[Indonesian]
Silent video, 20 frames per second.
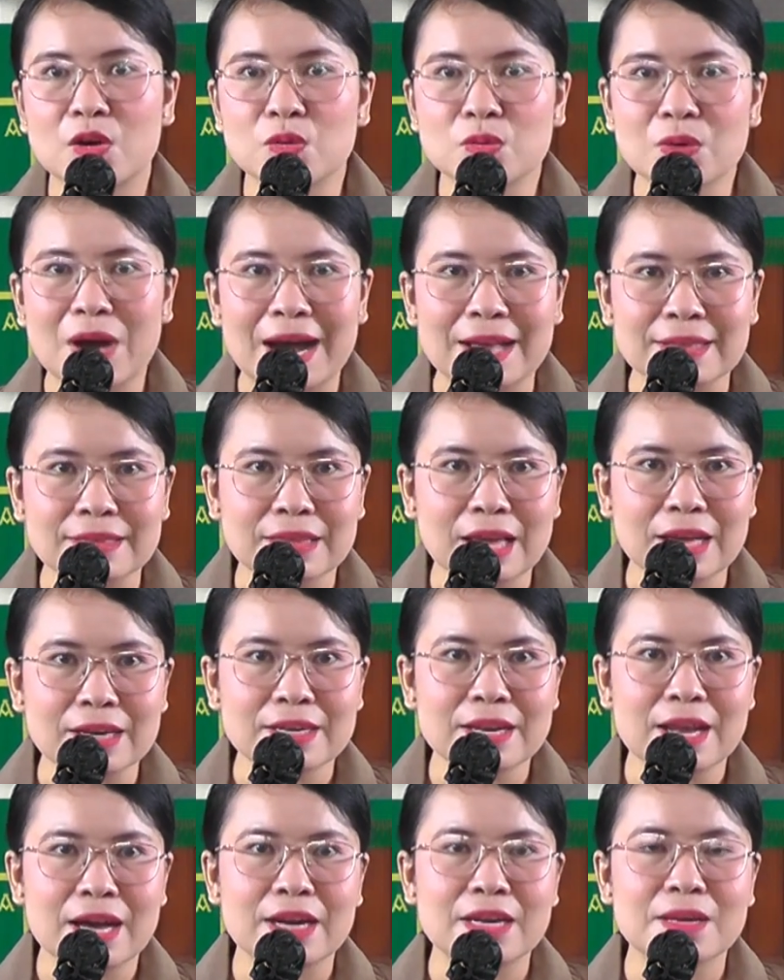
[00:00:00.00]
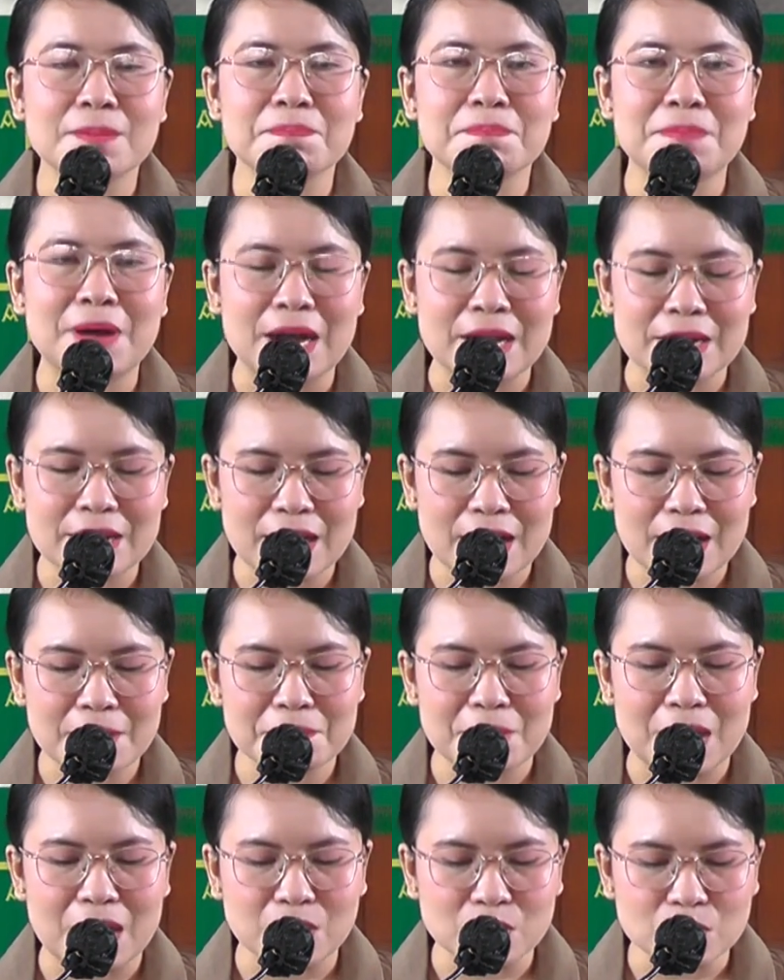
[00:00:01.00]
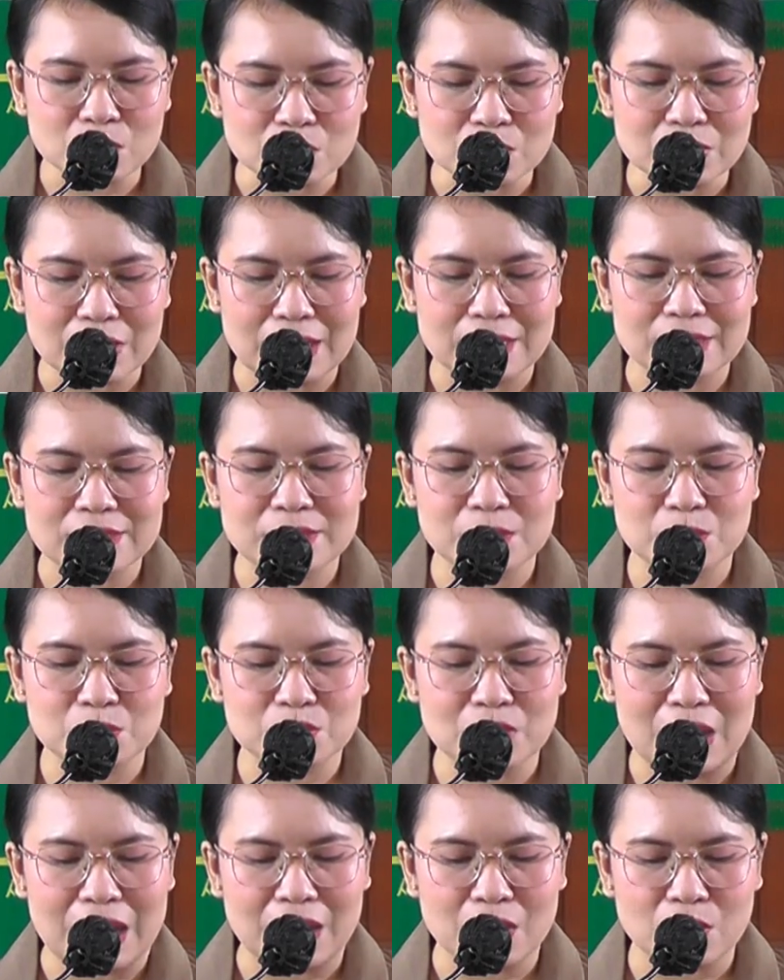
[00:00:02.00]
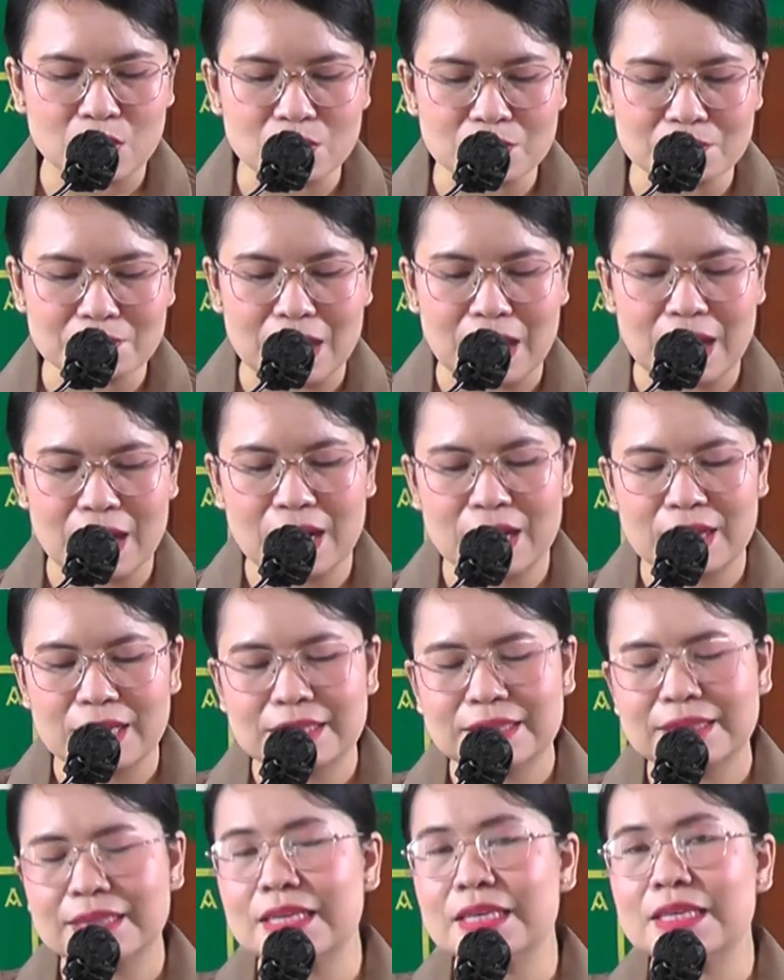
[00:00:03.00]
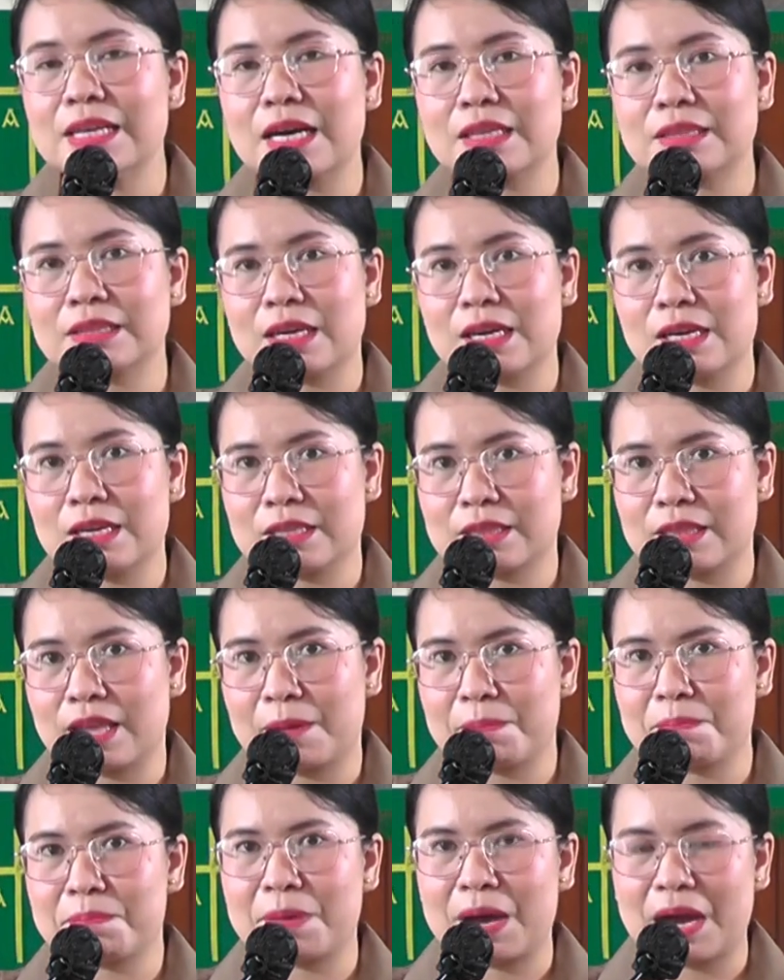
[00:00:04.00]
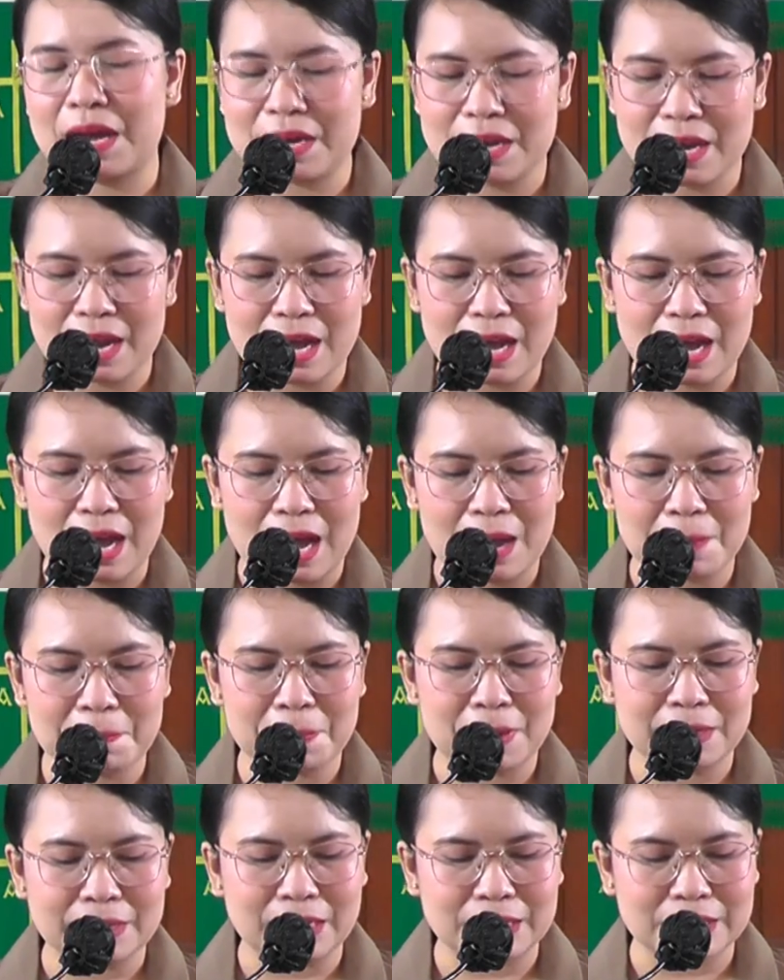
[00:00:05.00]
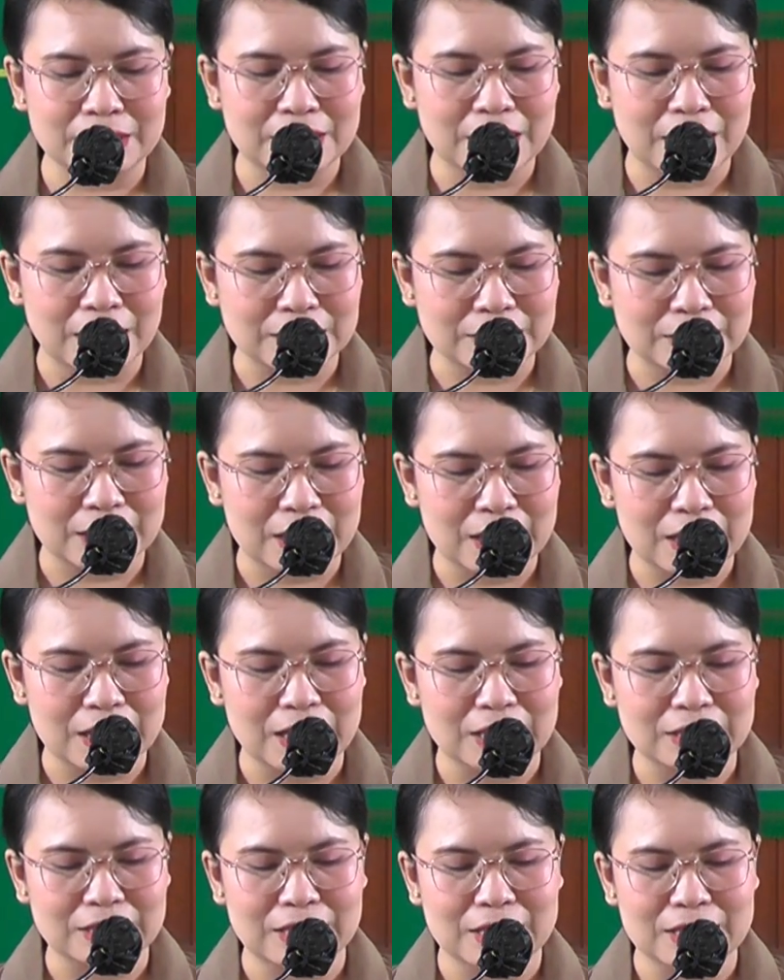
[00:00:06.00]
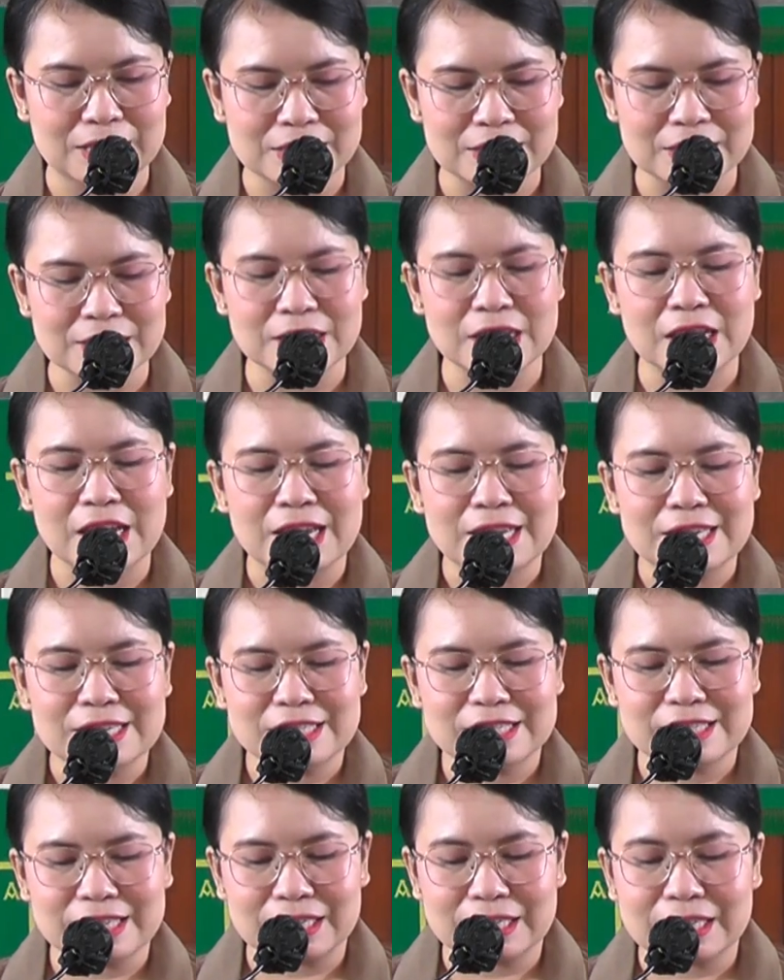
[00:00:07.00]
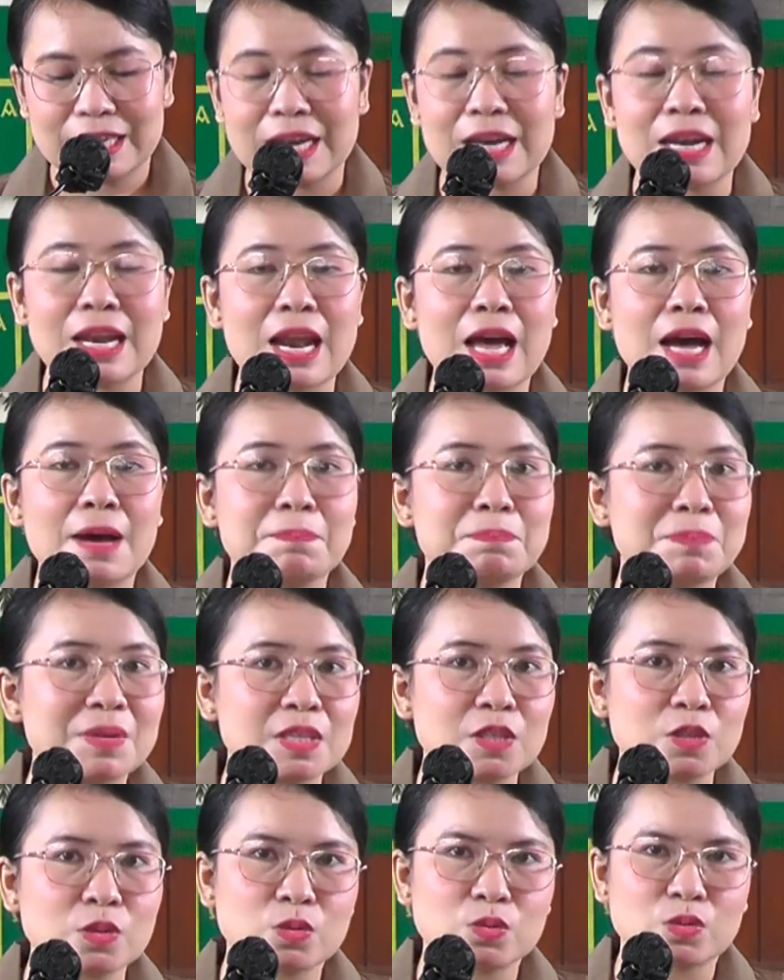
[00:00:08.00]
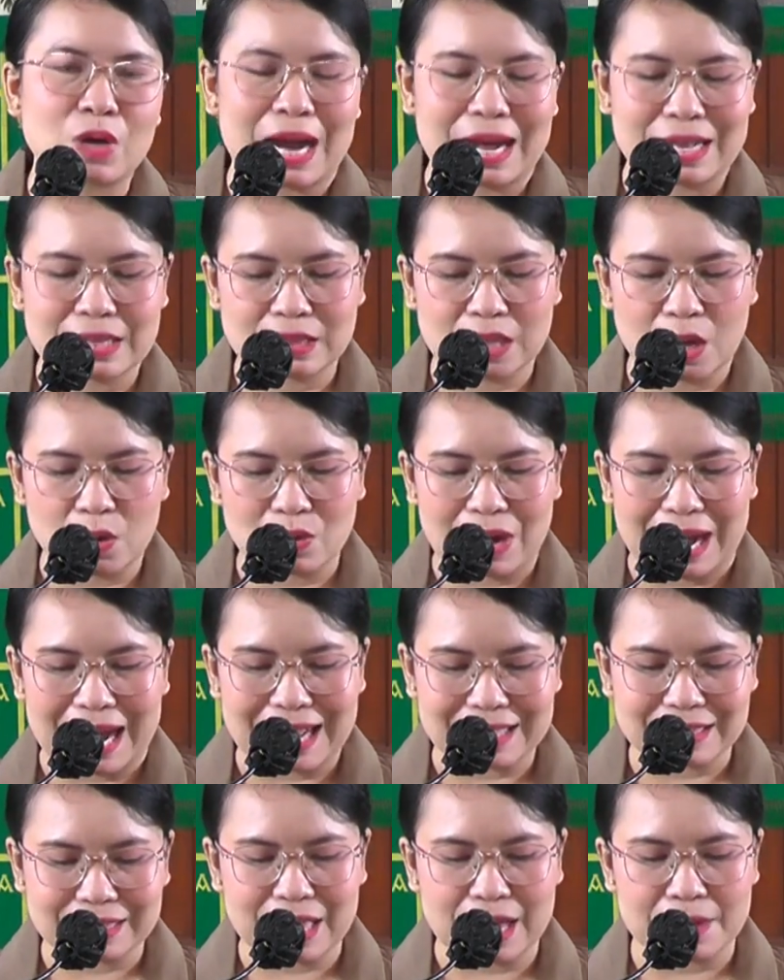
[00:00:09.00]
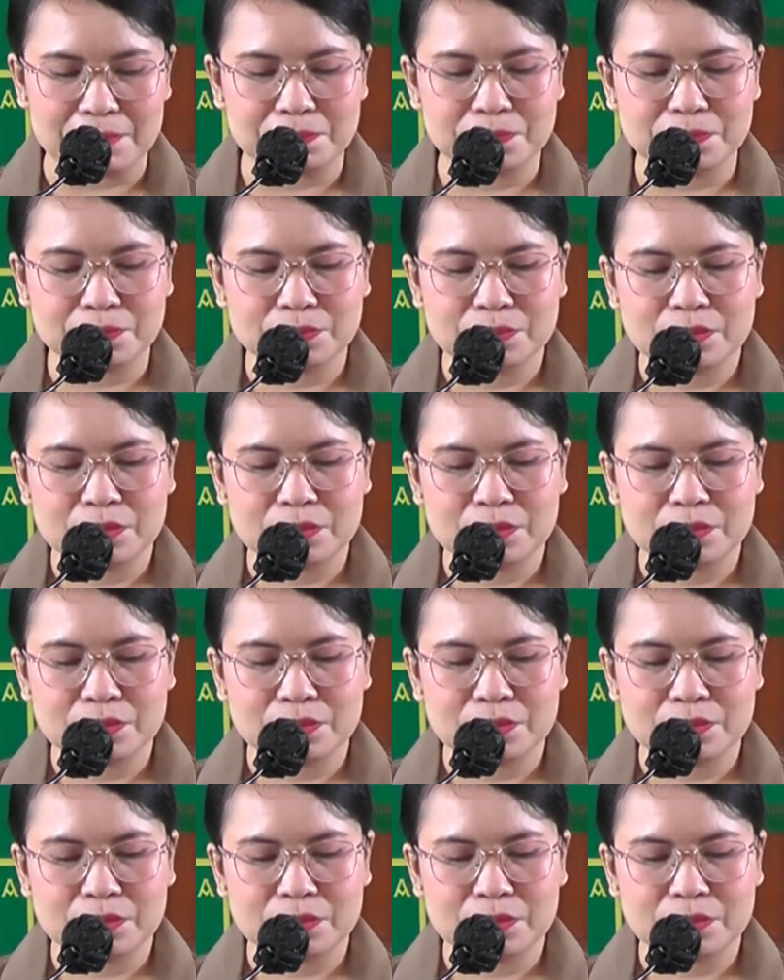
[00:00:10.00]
Kekuatan daripada bangunan sebuah rumah tidak terletak pada apa yang dikatakan tadi, jendela, pintu, atau atap,